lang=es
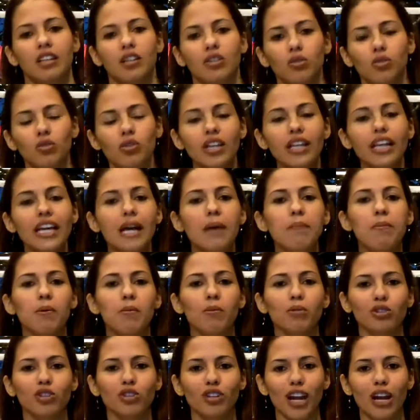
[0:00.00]
Tú tienes que
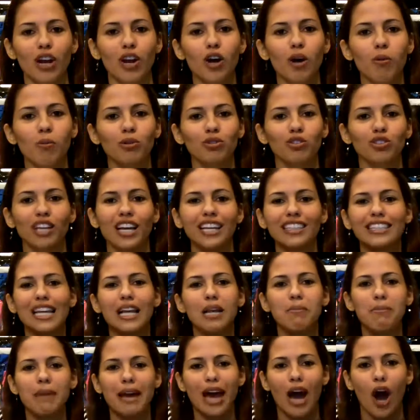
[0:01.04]
promocionarlo como si es
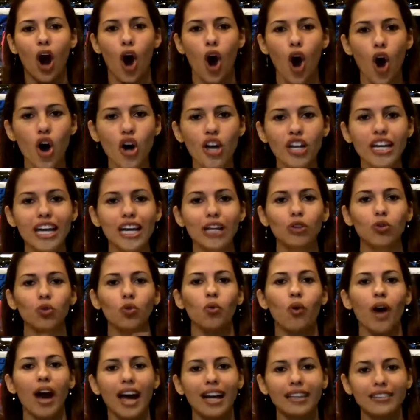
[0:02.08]
el mejor que
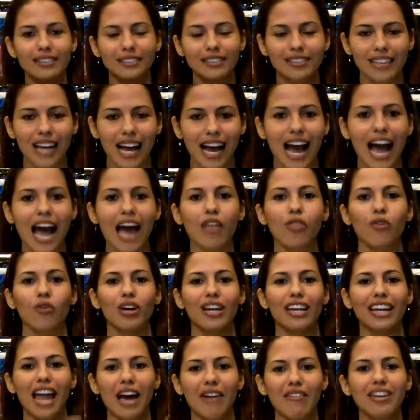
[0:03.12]
tú has sacado
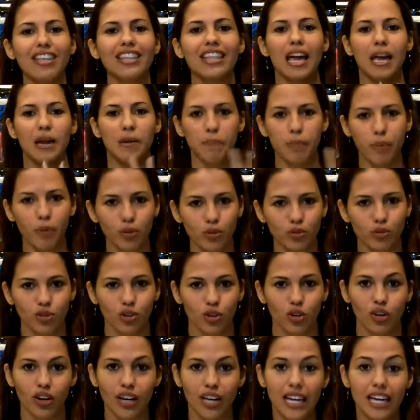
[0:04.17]
en la vida y
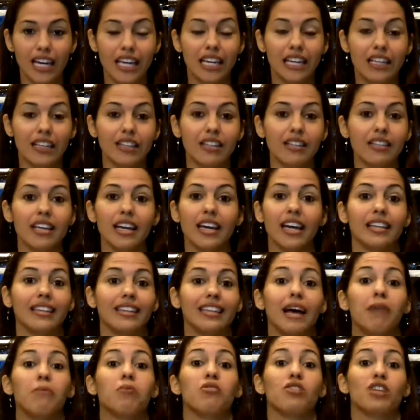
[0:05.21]
punto. Y dice que
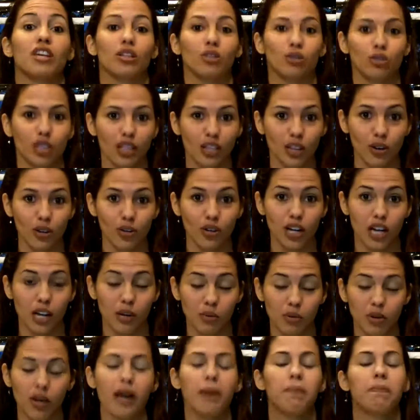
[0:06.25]
está muriéndose de los
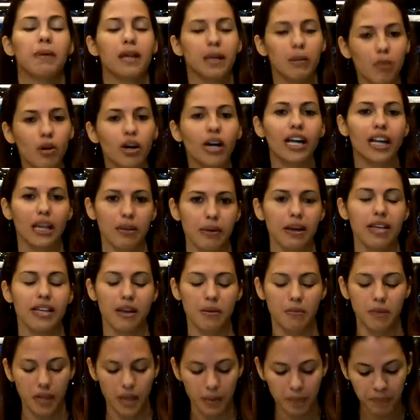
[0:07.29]
nervios. Esperemos que le vaya
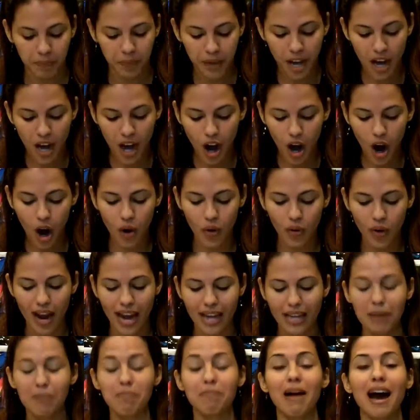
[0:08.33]
bien.
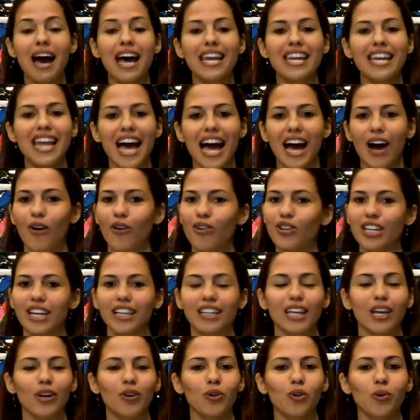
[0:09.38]
Alright, Maná. Oye,
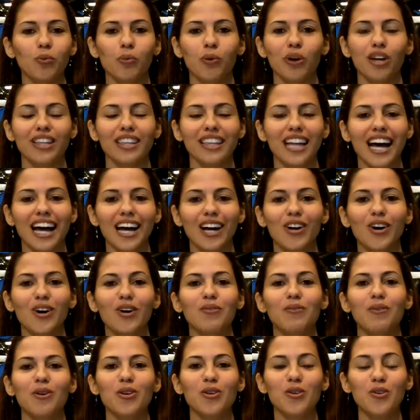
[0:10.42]
este grupo está
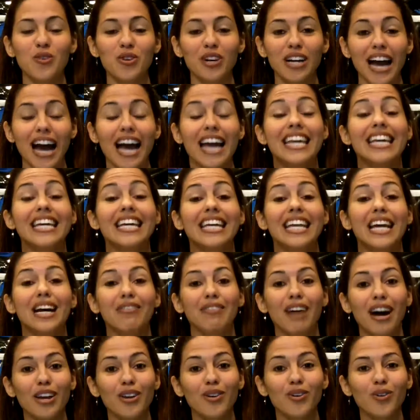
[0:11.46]
como nunca y
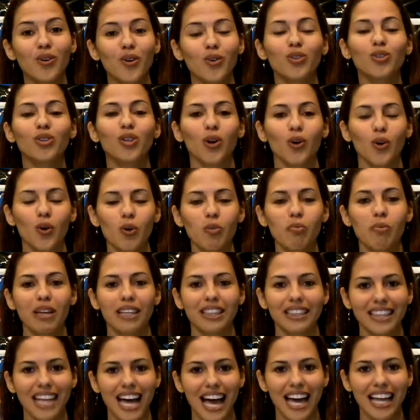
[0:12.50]
grabaron un
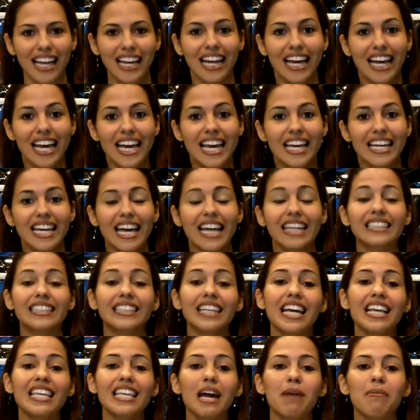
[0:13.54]
documental que
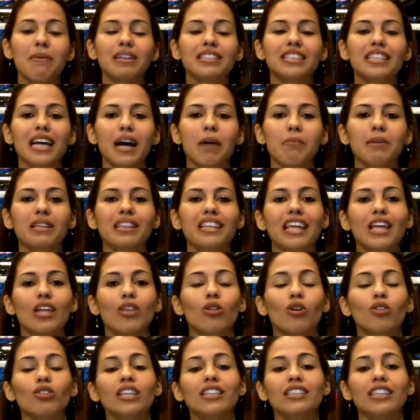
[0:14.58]
enseña básicamente de
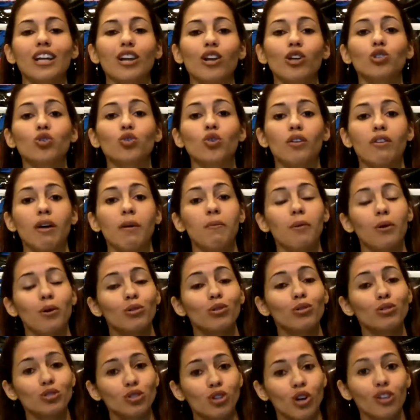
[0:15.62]
dónde salió su nueva
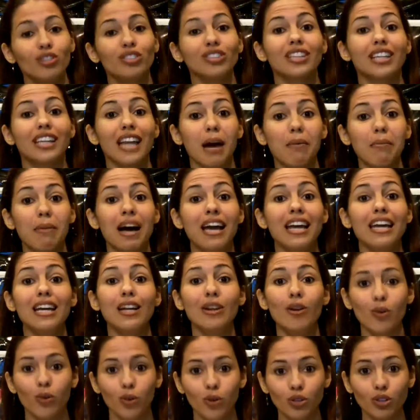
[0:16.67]
producción, Drama y
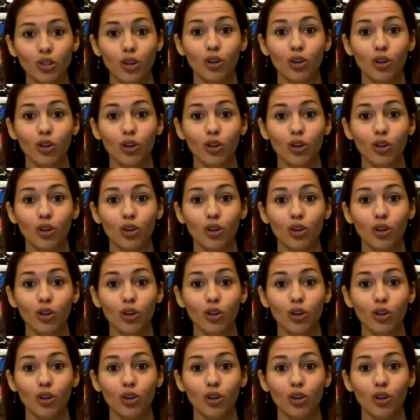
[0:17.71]
Luz.